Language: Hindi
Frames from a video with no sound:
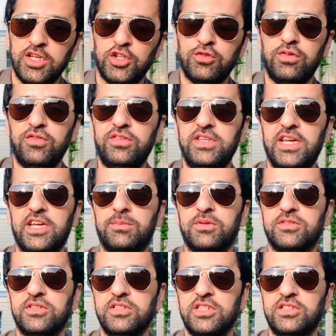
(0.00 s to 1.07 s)
तो 58
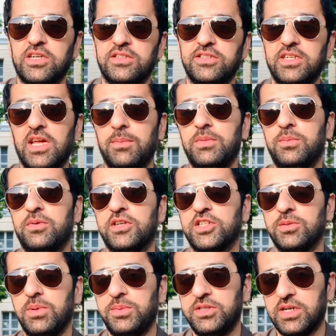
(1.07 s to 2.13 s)
परसेंट ये चांस है कि आप
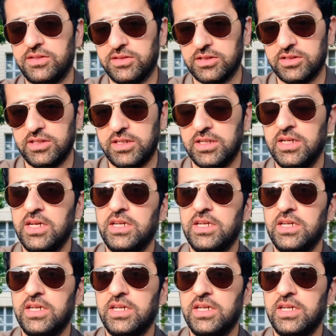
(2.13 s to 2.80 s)
डिप्रेशन में भी जा सकते हैं